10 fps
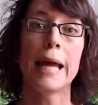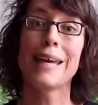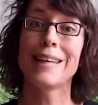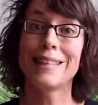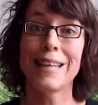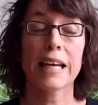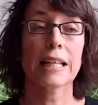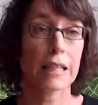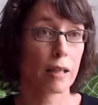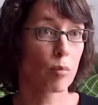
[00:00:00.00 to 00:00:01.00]
Et
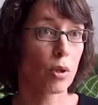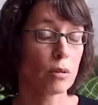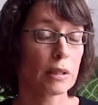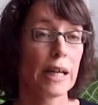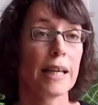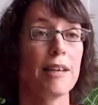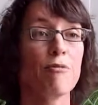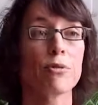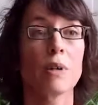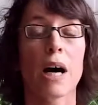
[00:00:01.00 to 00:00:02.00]
dernièrement, il
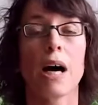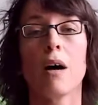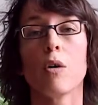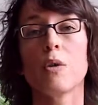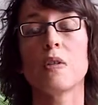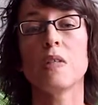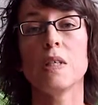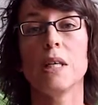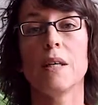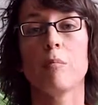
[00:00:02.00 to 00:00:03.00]
faudra
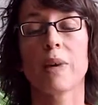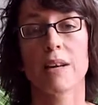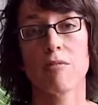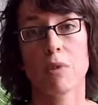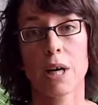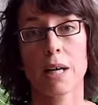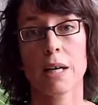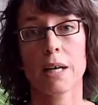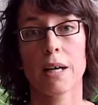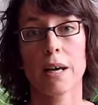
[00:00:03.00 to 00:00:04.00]
aussi
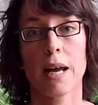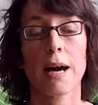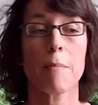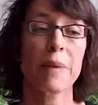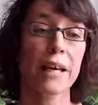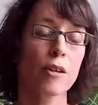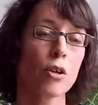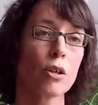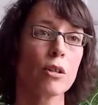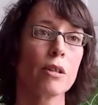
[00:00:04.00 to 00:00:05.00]
prévoir la
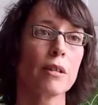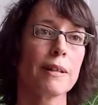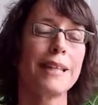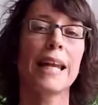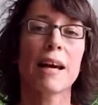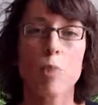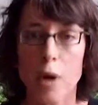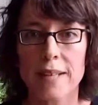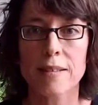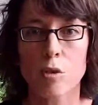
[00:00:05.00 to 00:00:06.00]
période
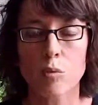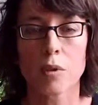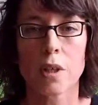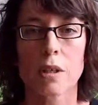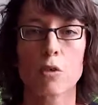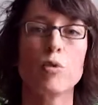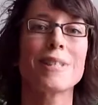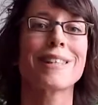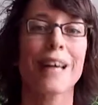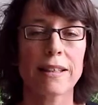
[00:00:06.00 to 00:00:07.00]
d'élaboration d'une
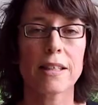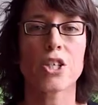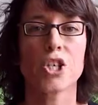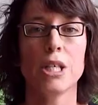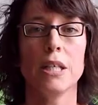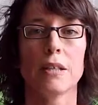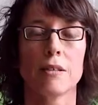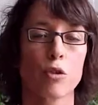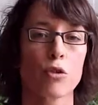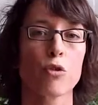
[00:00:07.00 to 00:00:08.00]
stratégie
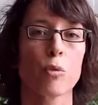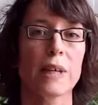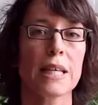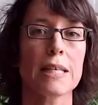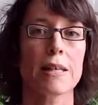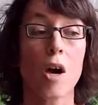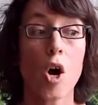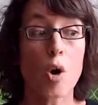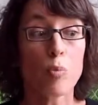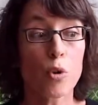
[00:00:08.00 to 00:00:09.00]
dans l'entreprise
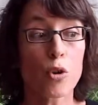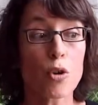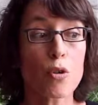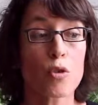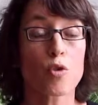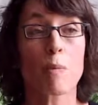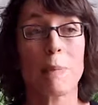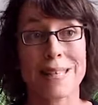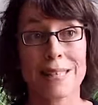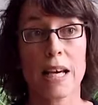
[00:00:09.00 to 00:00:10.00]
pour que ce
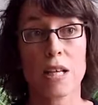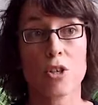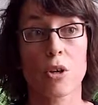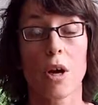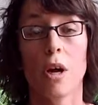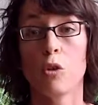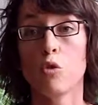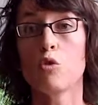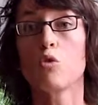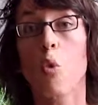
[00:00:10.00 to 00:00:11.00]
passage
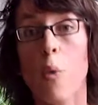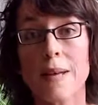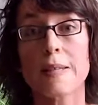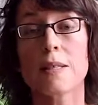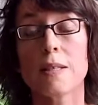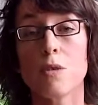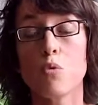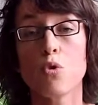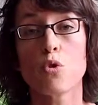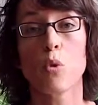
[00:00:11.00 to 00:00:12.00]
de trois
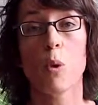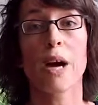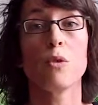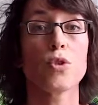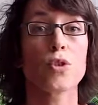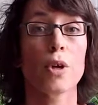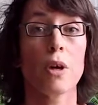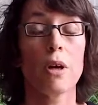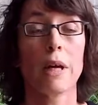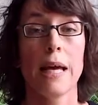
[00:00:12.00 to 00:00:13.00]
institutions à une
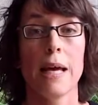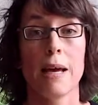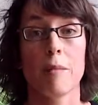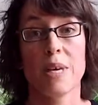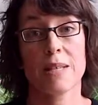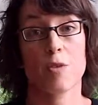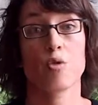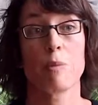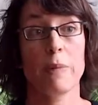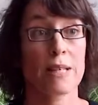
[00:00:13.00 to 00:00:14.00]
seule eh
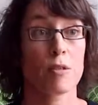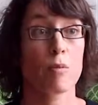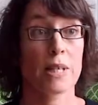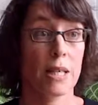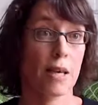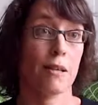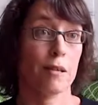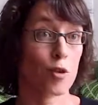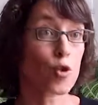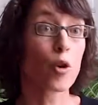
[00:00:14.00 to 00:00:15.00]
se passe de manière
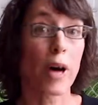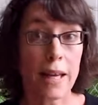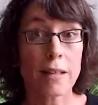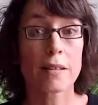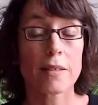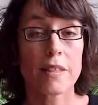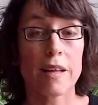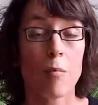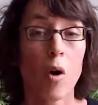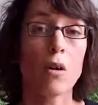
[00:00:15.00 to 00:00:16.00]
sereine,
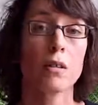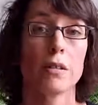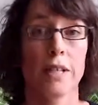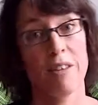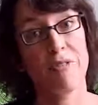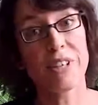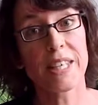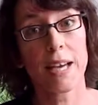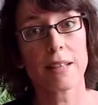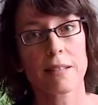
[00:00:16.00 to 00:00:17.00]
évidemment,
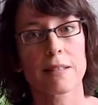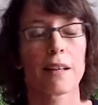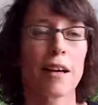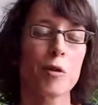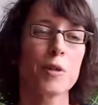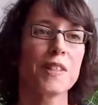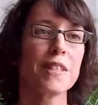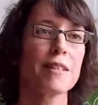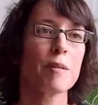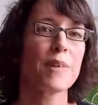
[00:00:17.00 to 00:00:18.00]
efficace hein,
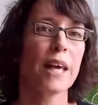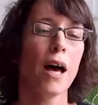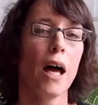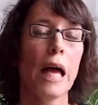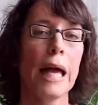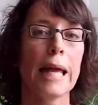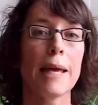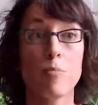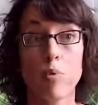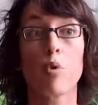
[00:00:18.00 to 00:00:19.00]
aussi, c'est bien,
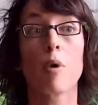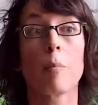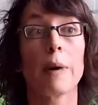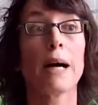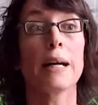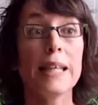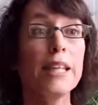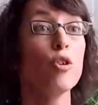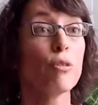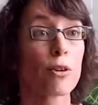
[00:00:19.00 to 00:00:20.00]
et pourquoi pas
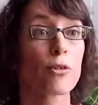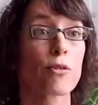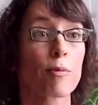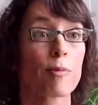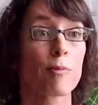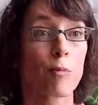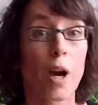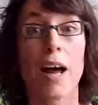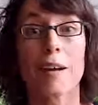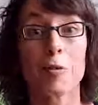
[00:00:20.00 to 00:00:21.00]
innovante.
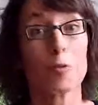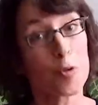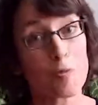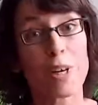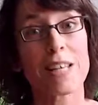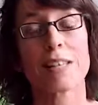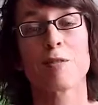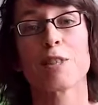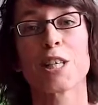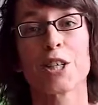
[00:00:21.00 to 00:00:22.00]
Voilà, donc je vous laisse à
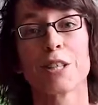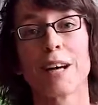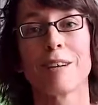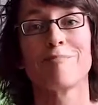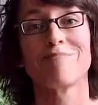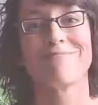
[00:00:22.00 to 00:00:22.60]
vos agendas.